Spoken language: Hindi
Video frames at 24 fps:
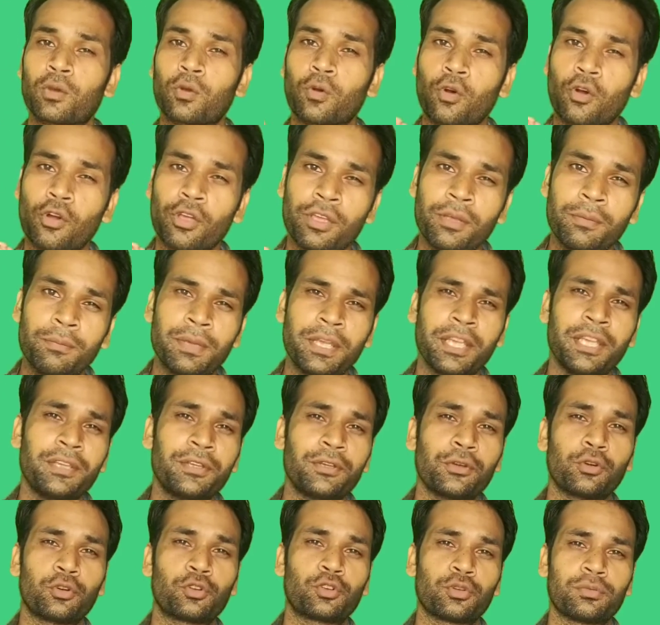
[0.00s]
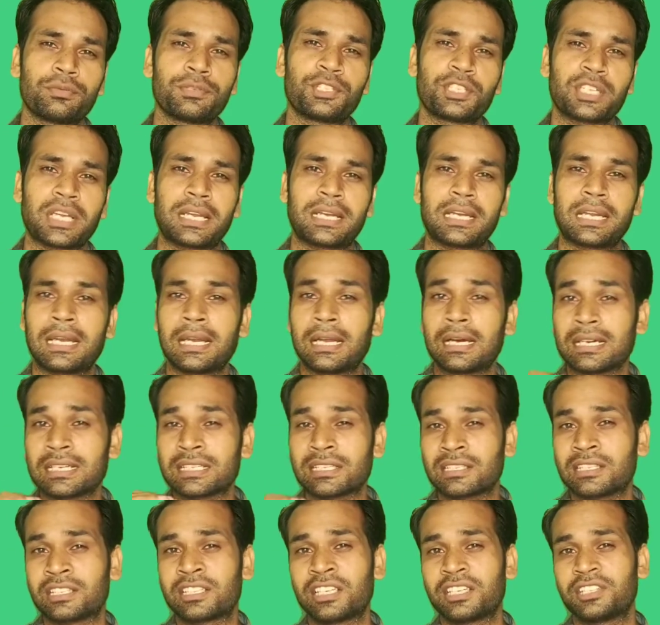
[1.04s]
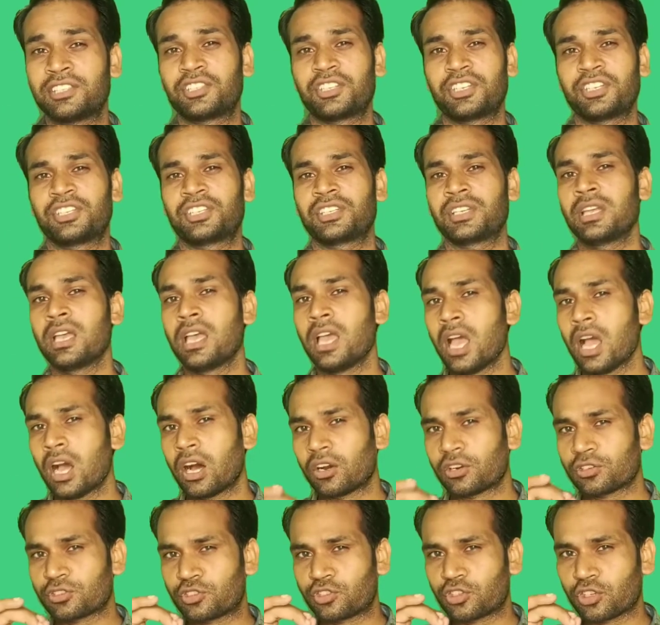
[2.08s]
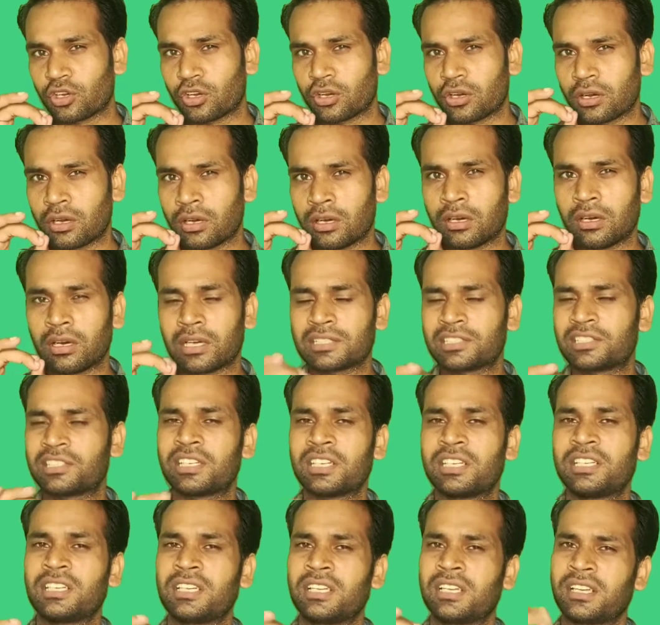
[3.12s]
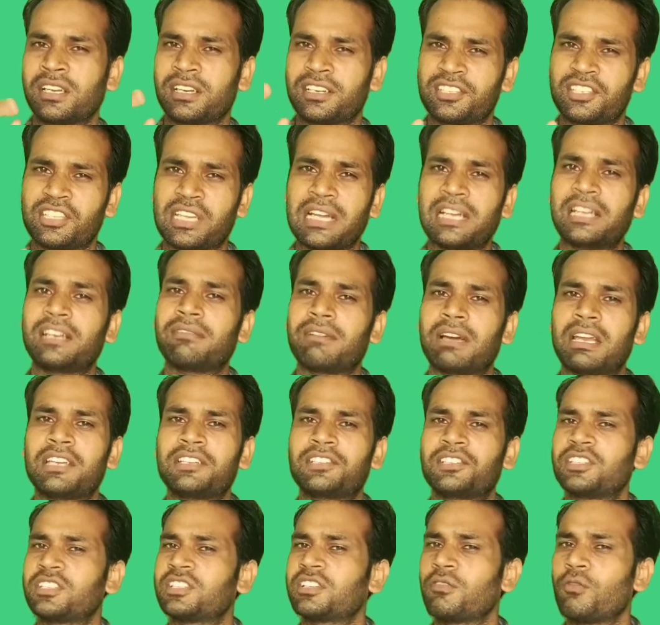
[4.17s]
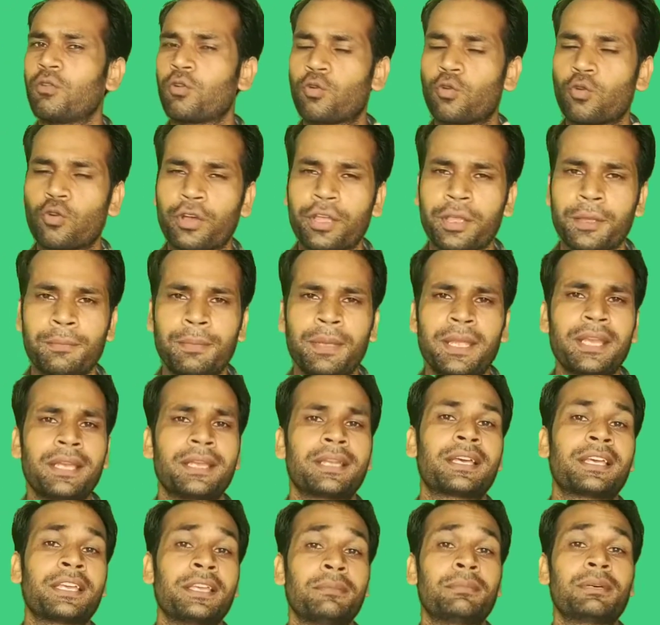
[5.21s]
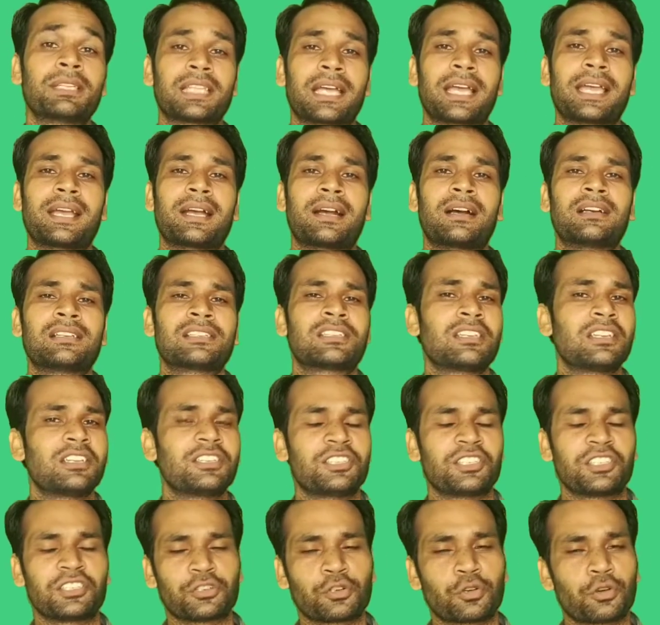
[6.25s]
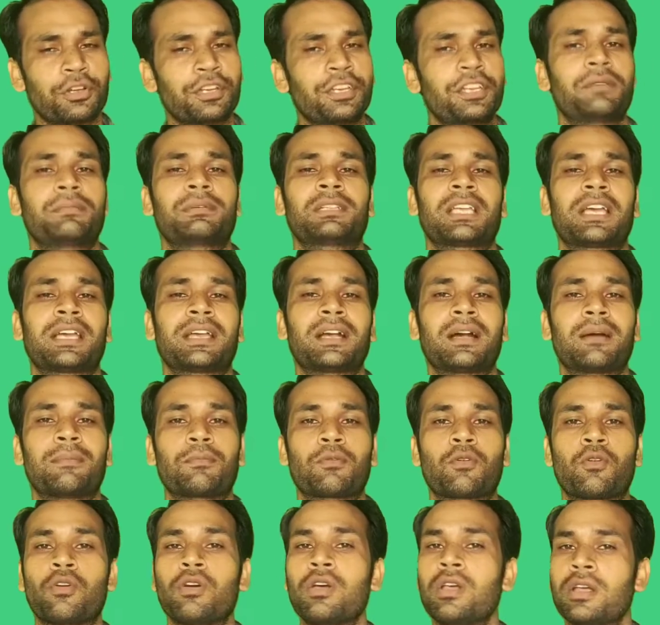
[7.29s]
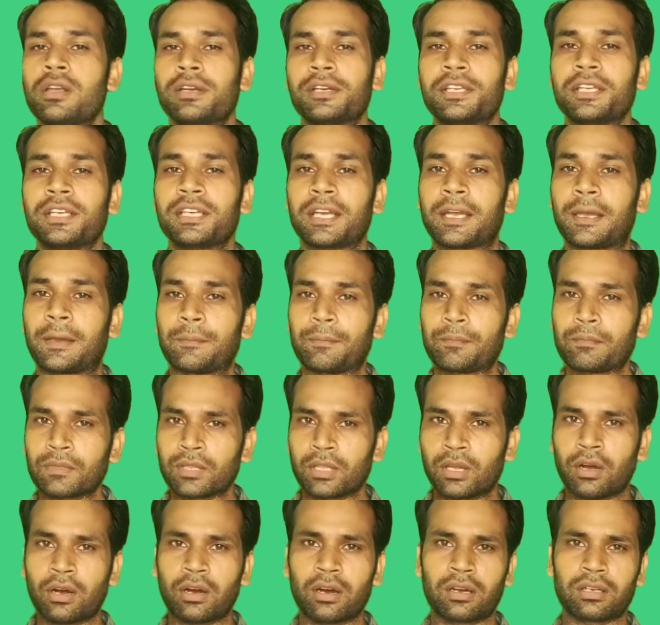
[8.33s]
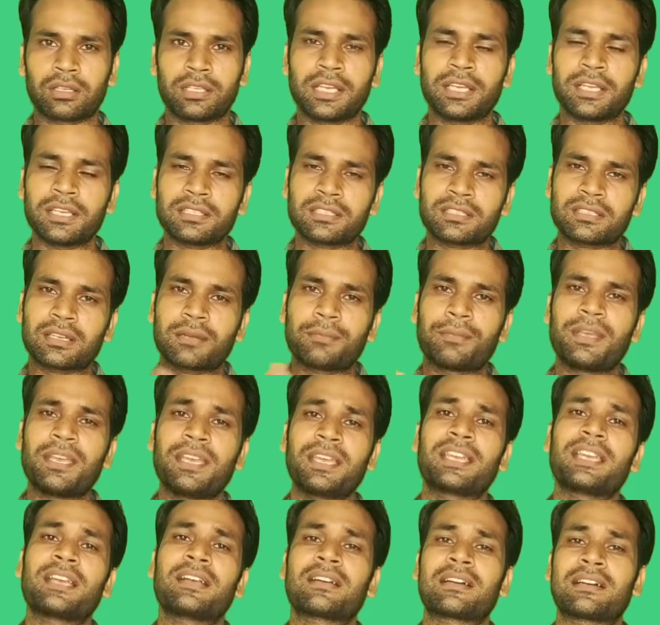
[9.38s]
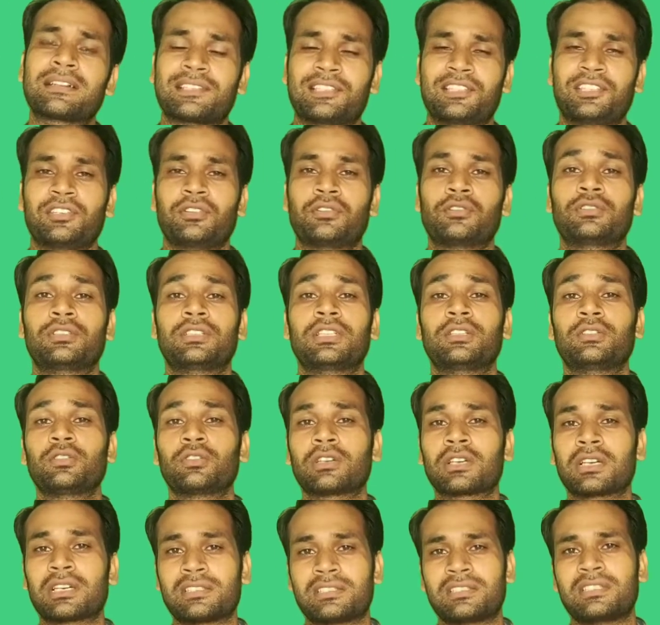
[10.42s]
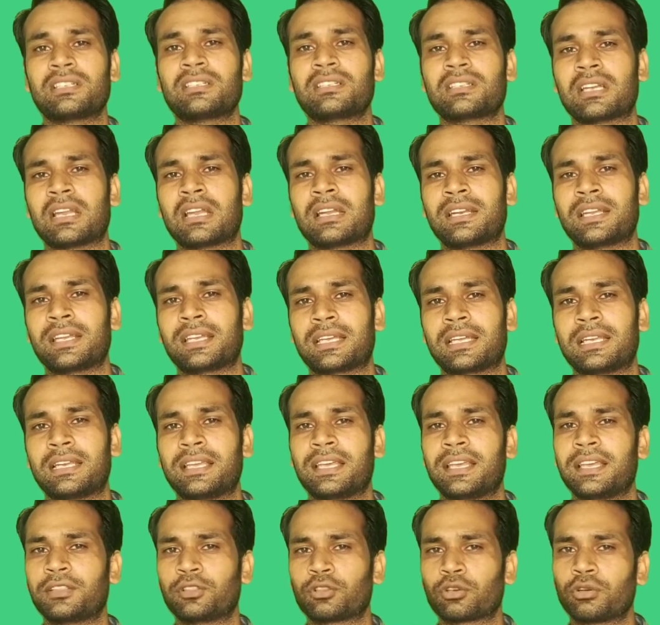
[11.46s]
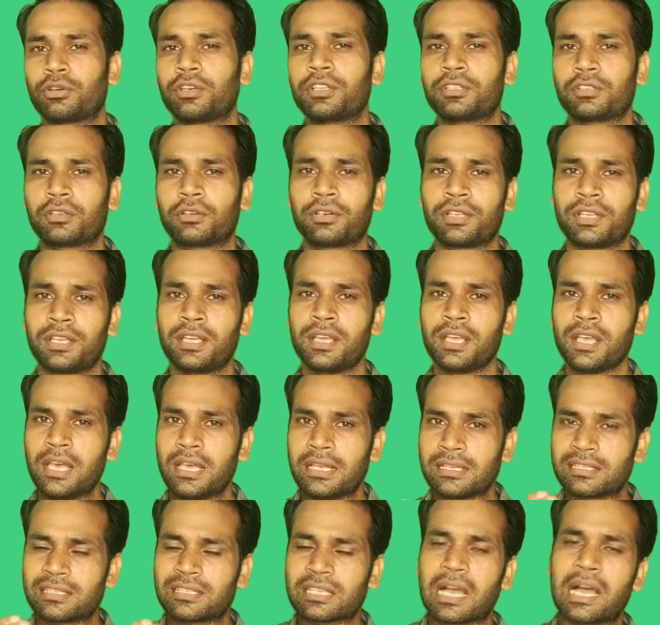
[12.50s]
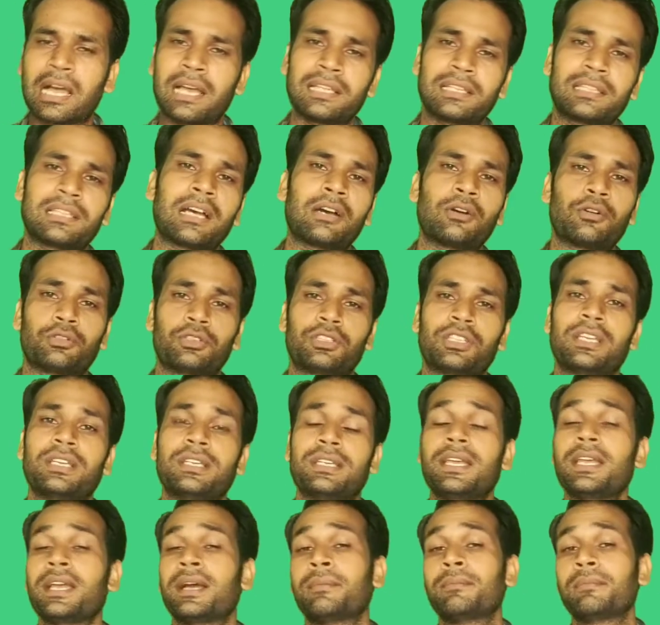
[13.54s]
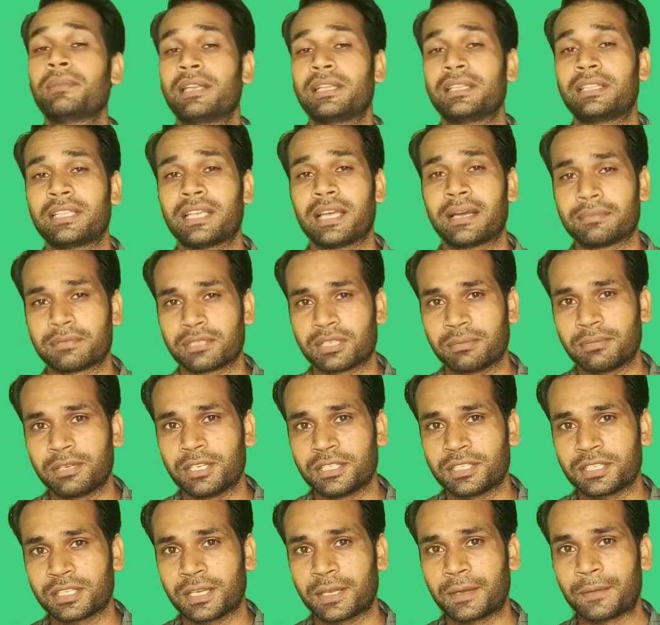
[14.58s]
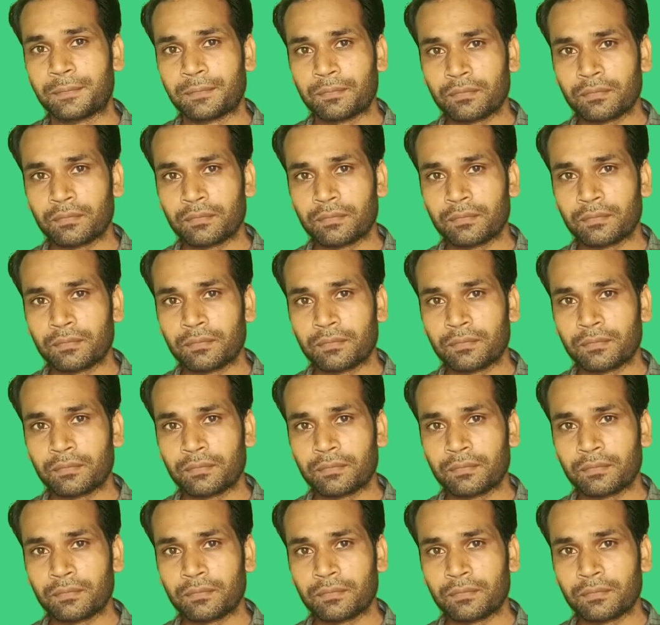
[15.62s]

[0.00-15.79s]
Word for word: कोई भी यूट्यूब चैनल अच्छी चीज़ और जो अच्छी रिजल्ट वाली चीज़ है वो कोई भी नहीं बताएगा असली चीज़ कोई नहीं बताएगा आपको ठीक है और देखिए सभी के खर्चे होते तो खर्चे चलाने के लिए थोड़ी थोड़ी सहायता होती ये हम लेते आप सभी से